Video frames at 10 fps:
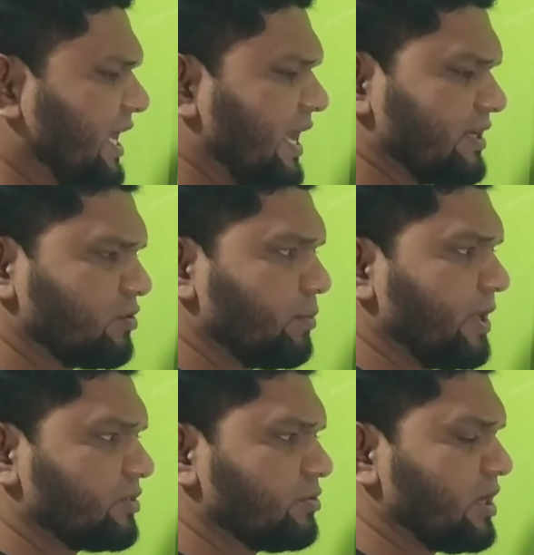একটা হলো
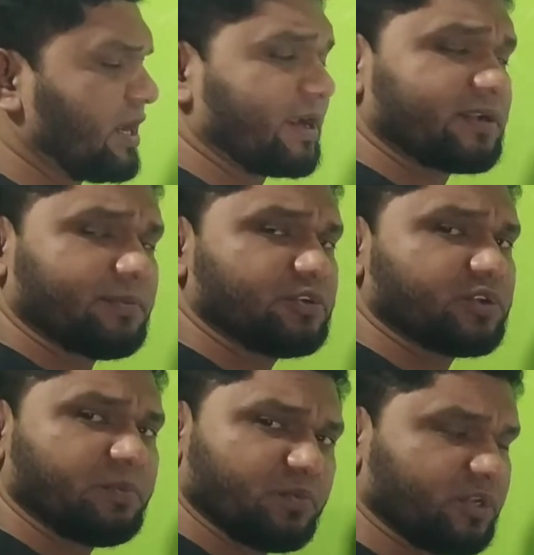বেতন আর একটা
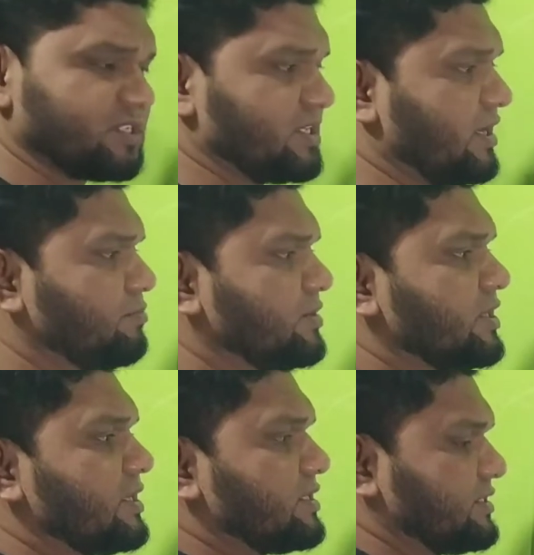বিষয় আমি বলেছিলাম
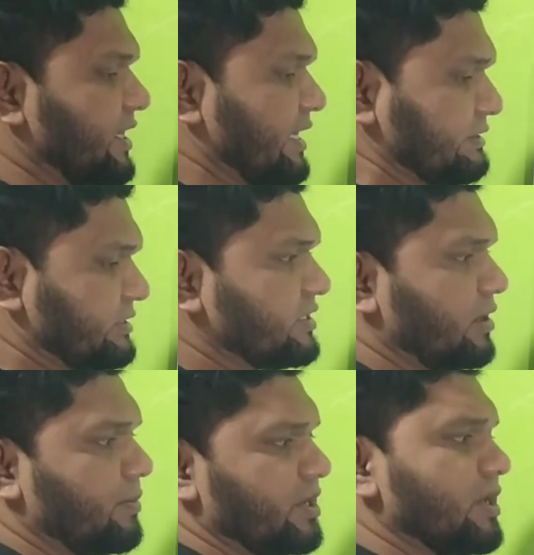যে এন্ট্রিটা
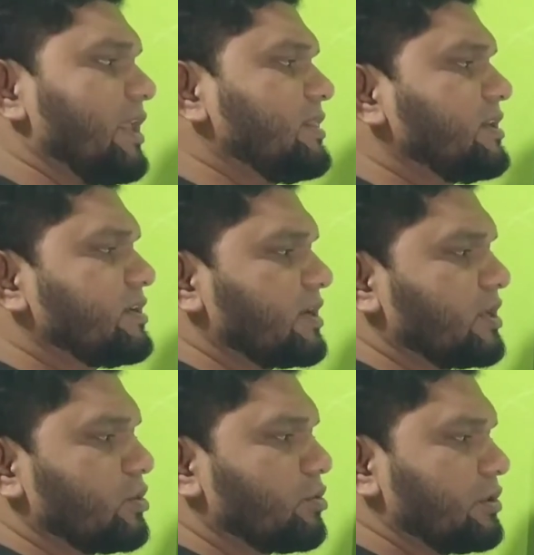মানে লেনদেনটা
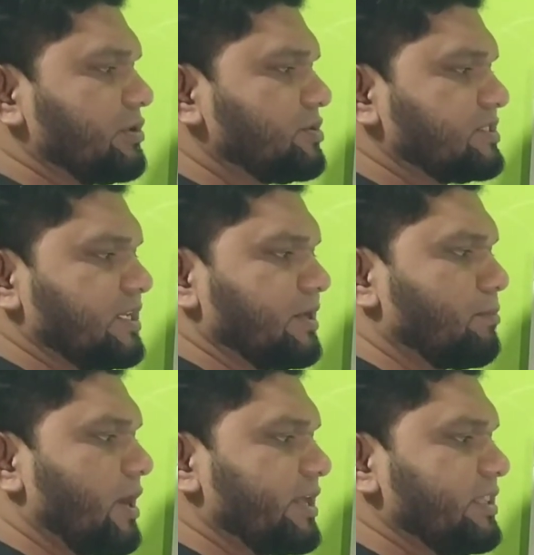কি নগদে হয়েছে
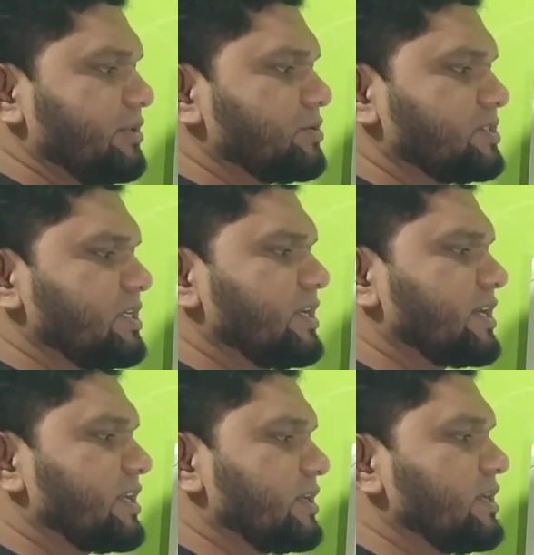বাকিতে হয়েছে
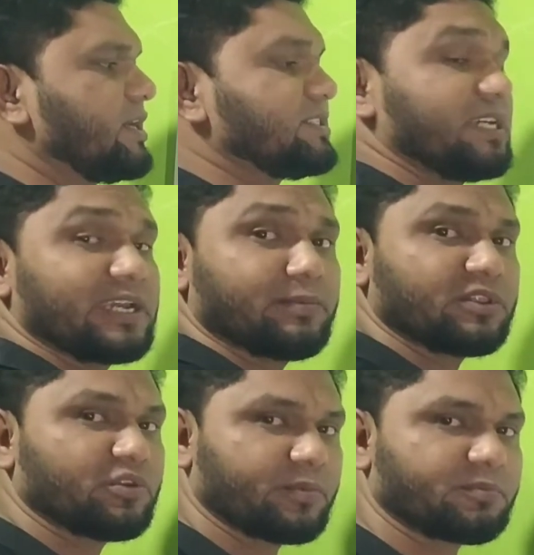নাকি চেকের
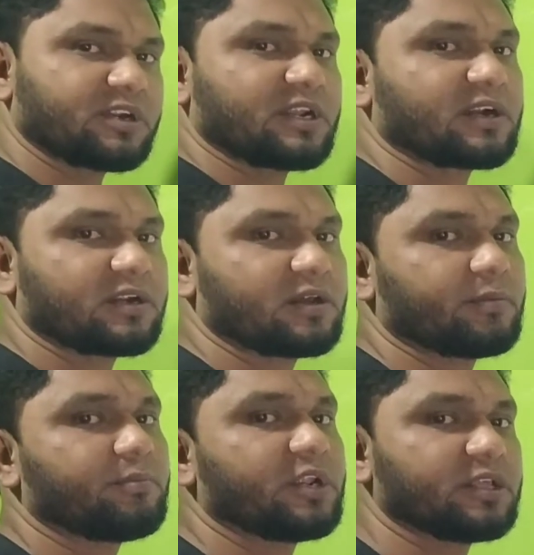মাধ্যমে আমরা টাকাটা
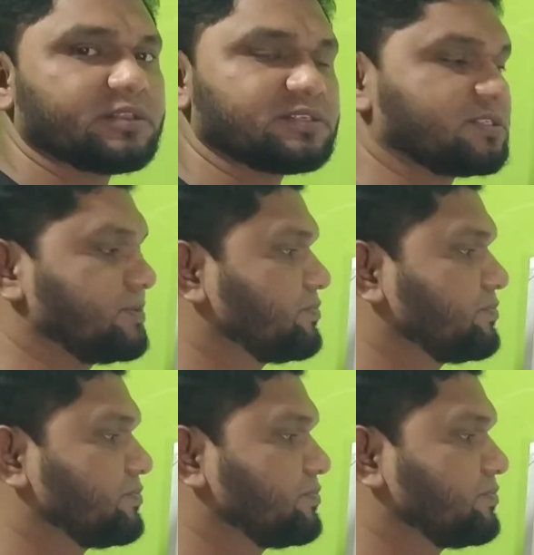মানে দিছি